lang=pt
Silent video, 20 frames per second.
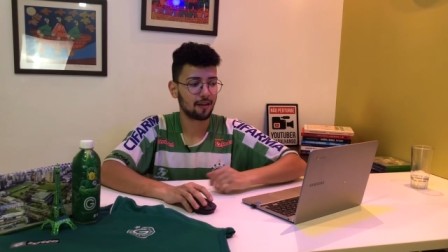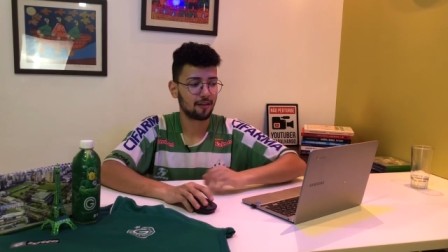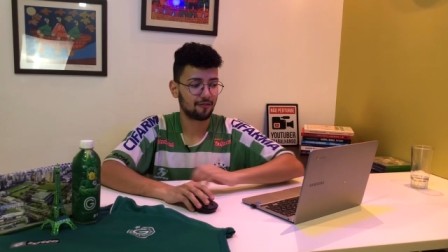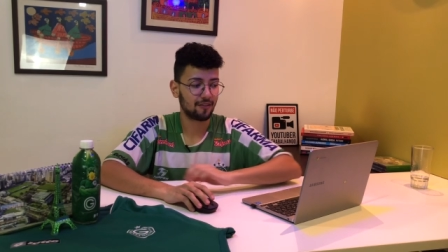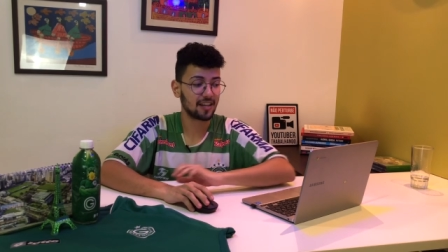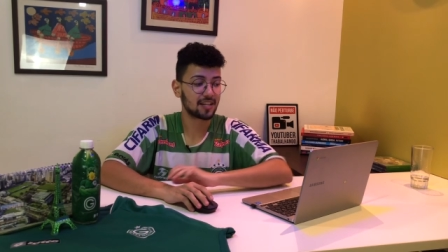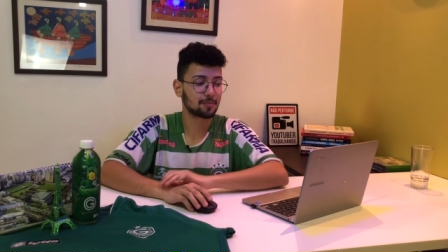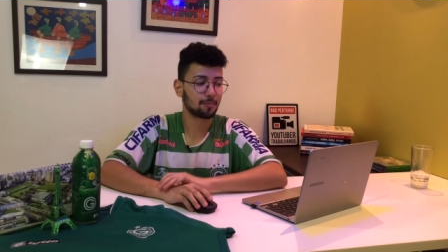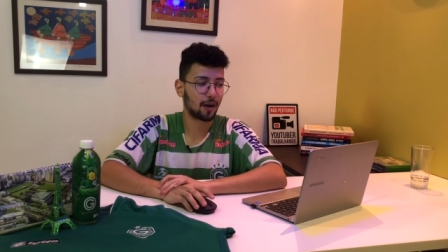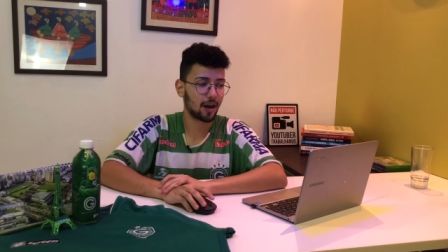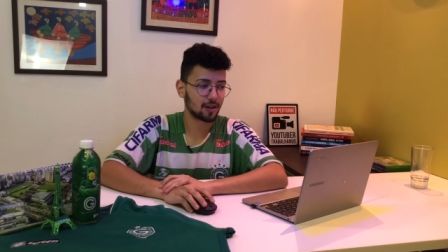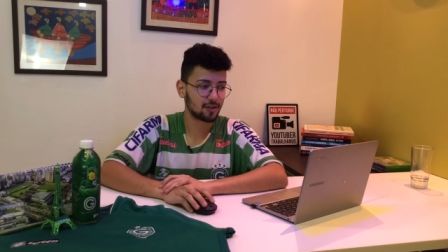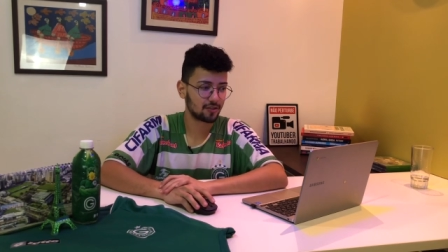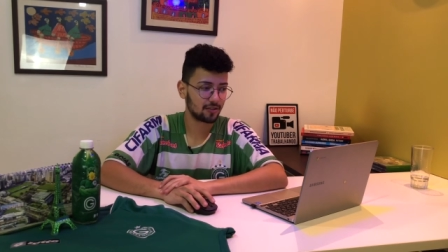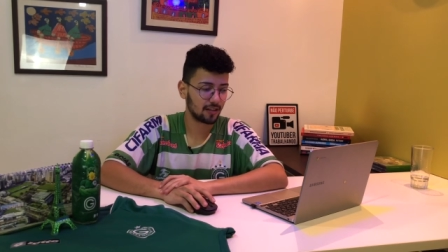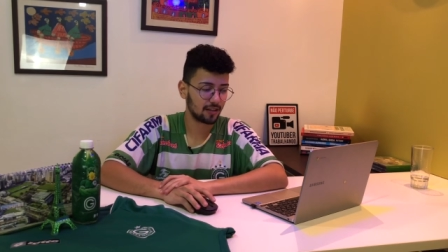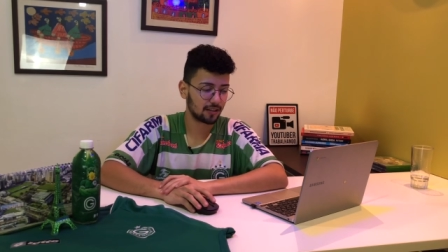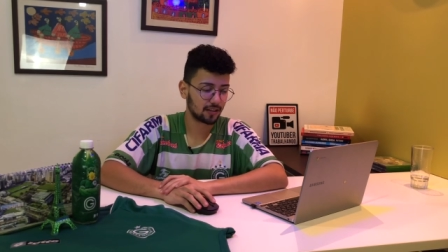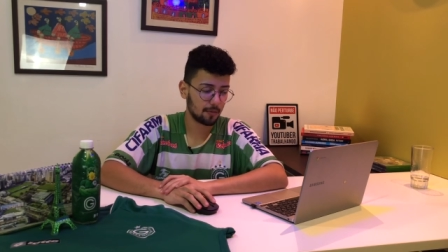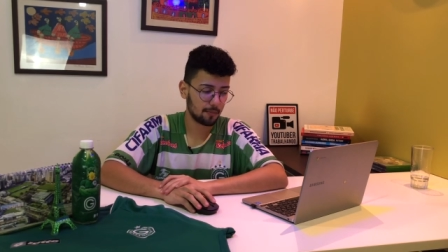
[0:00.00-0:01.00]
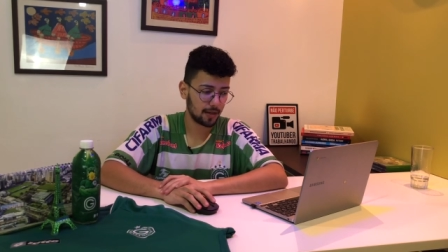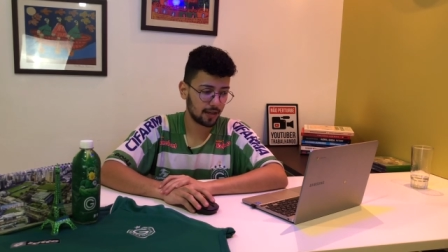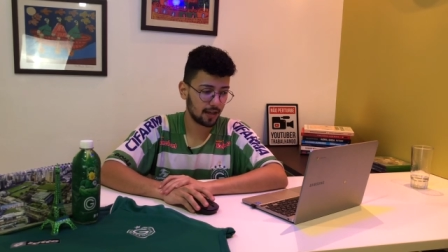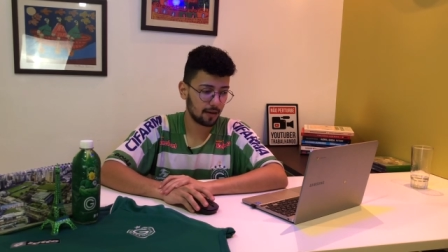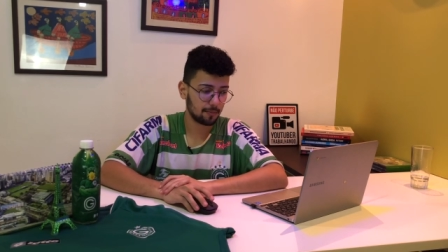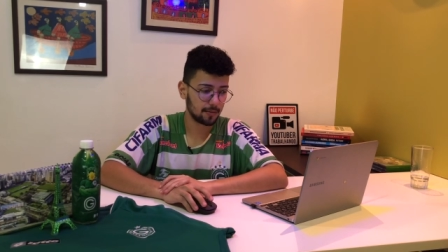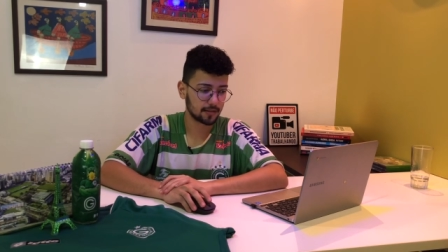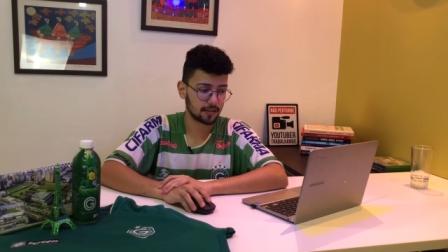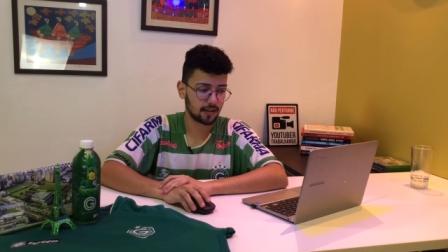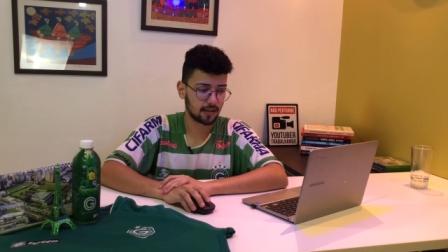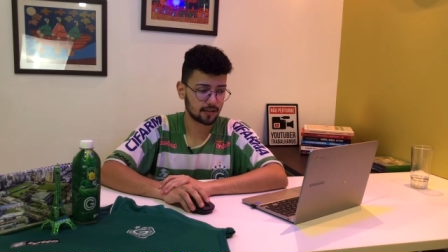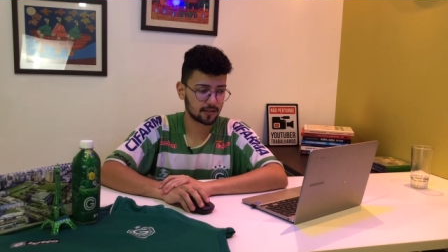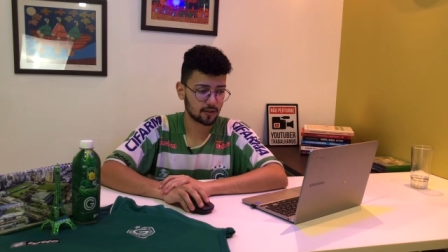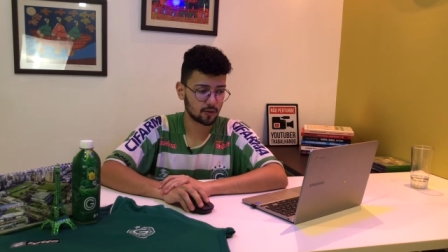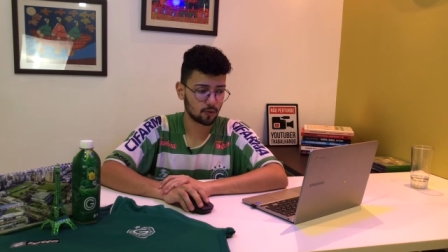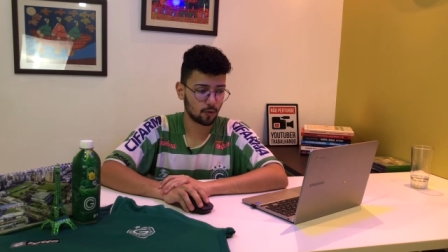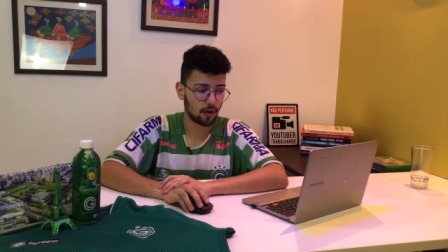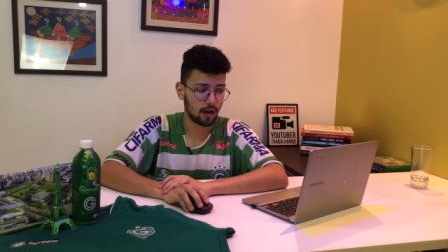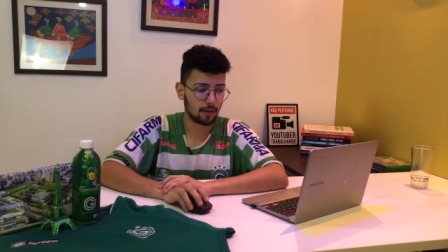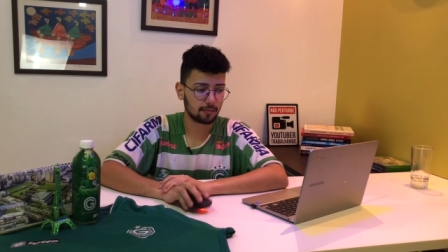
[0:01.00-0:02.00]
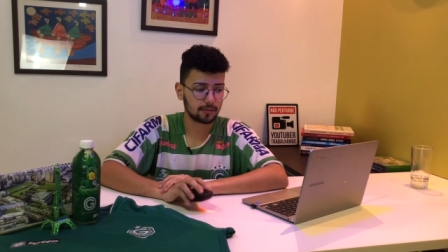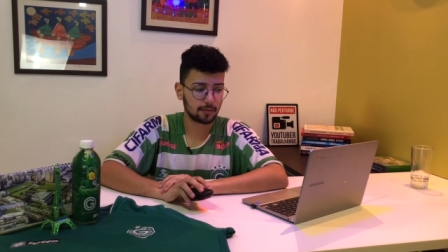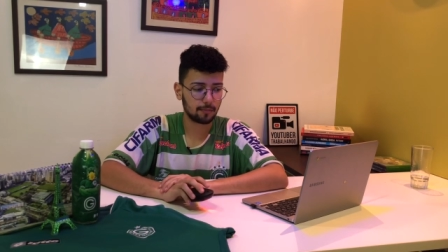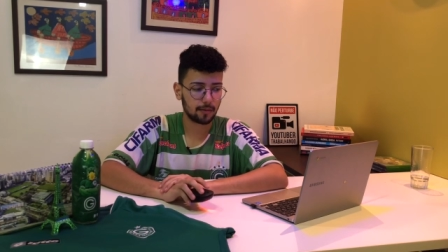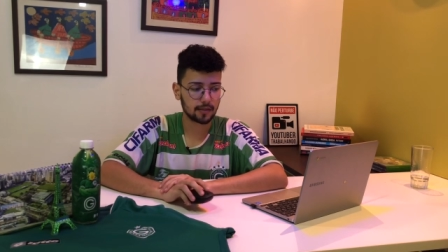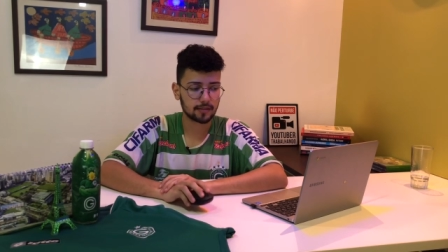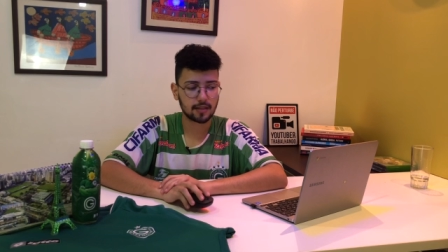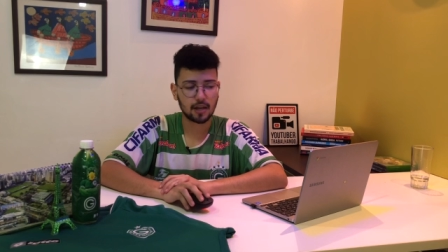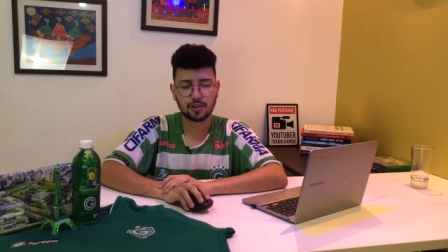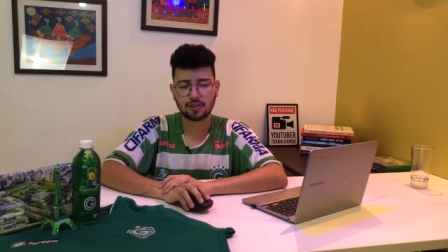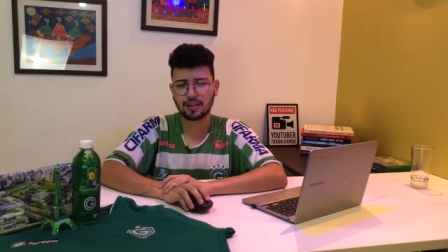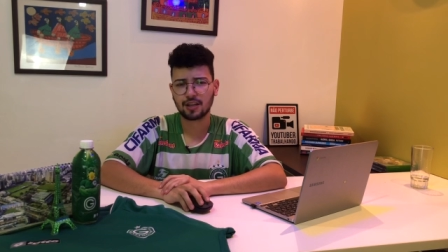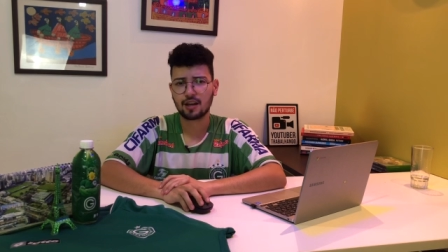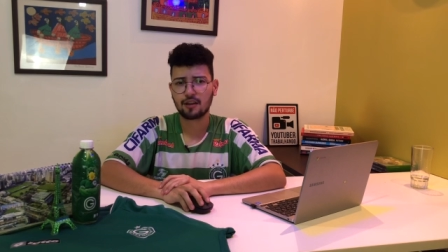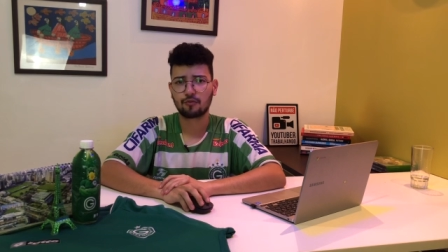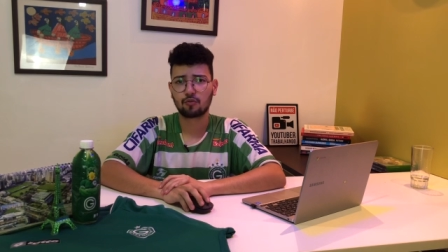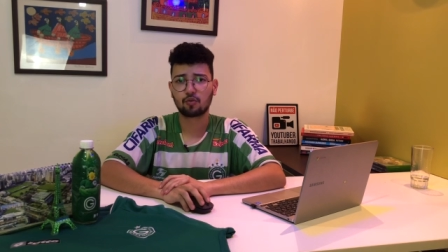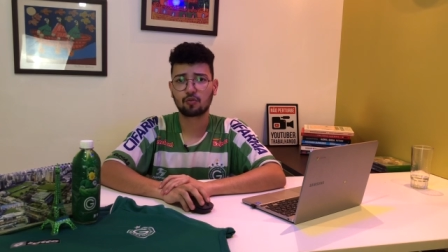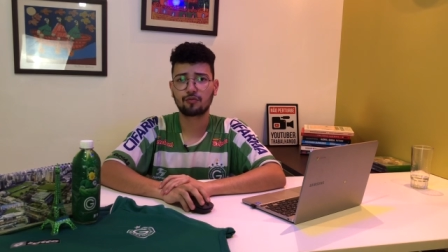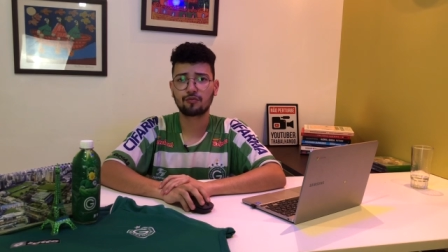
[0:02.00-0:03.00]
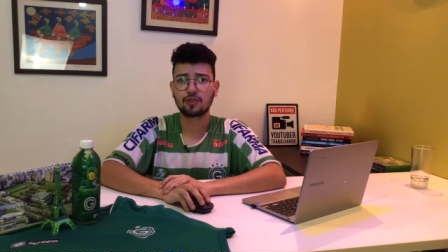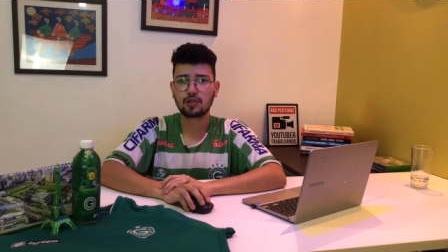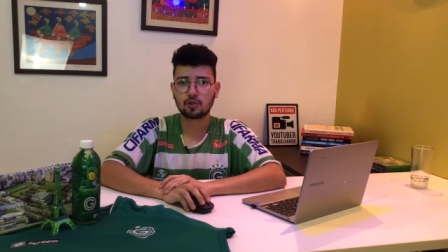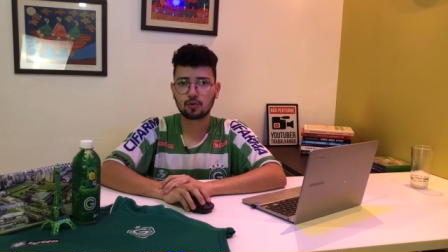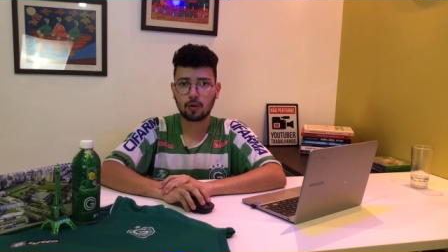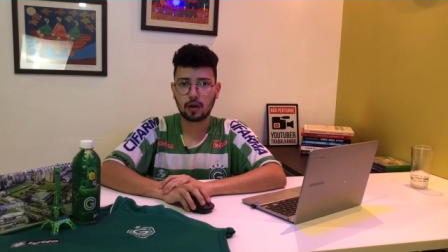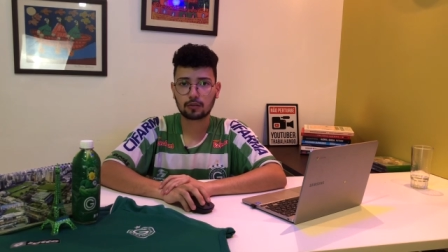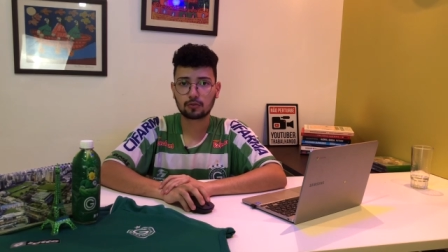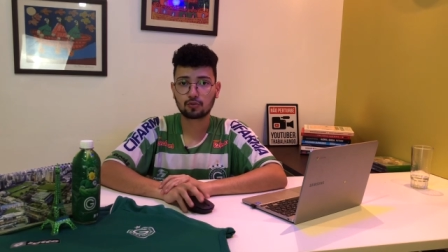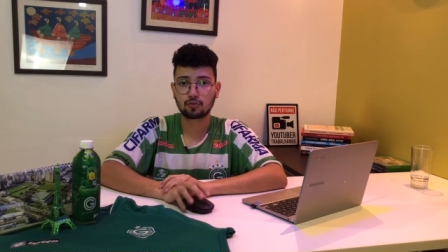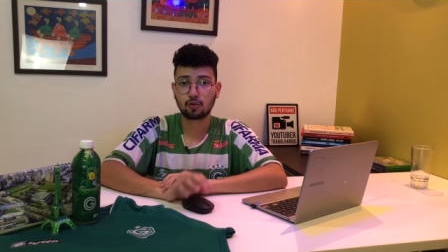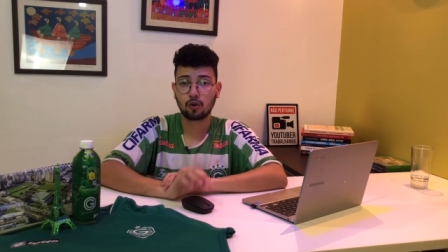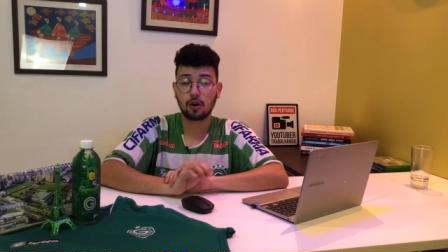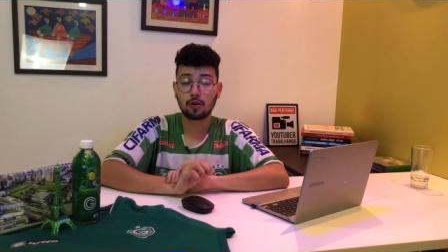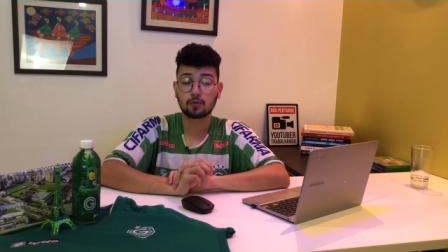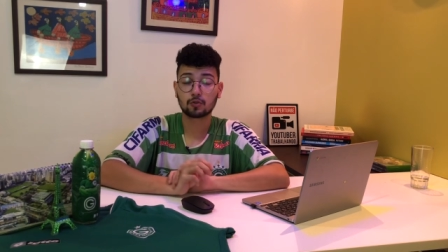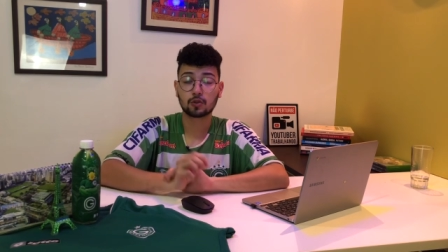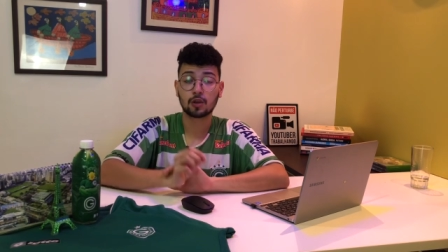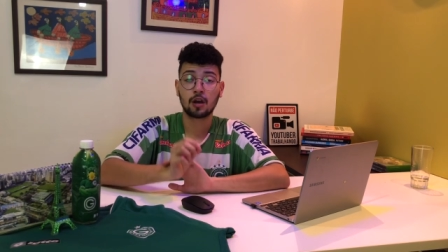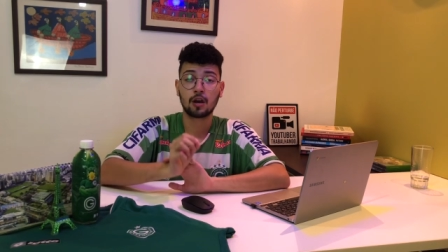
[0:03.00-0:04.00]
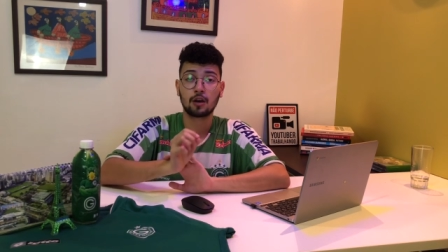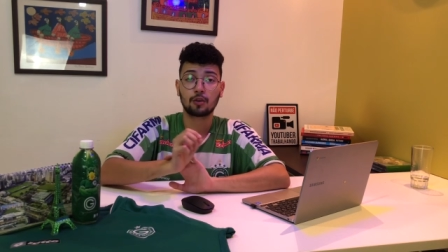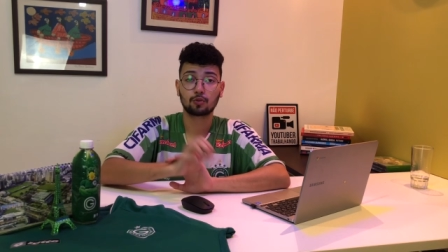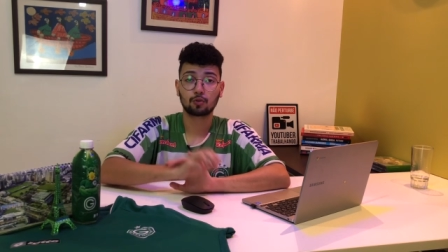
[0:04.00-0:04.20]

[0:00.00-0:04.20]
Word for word: fez parte dele também, né, apesar dessa sua rápida passagem, foram 24 jogos,